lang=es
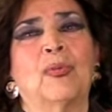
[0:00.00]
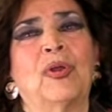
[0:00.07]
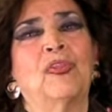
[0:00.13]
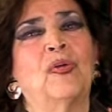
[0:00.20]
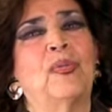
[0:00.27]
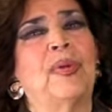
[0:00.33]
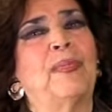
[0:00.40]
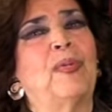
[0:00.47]

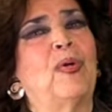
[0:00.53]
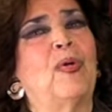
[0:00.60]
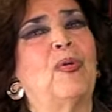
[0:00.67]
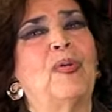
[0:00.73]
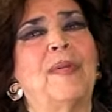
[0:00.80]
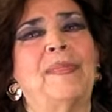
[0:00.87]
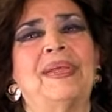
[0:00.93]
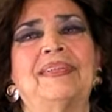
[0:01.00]
Cuando me
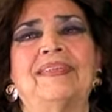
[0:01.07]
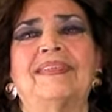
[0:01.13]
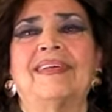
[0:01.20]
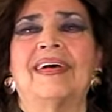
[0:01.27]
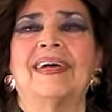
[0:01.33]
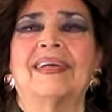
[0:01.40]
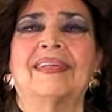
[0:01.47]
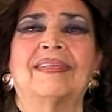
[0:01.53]
pongo a
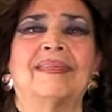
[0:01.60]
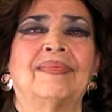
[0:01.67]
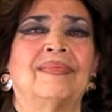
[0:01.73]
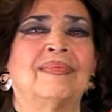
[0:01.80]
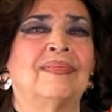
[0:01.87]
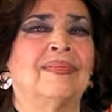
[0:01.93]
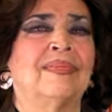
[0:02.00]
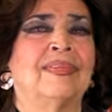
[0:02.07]
pensar,
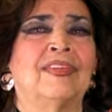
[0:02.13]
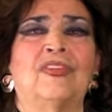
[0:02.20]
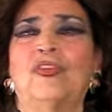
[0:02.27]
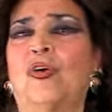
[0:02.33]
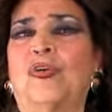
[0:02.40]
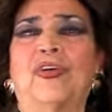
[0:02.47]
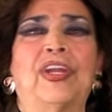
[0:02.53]
no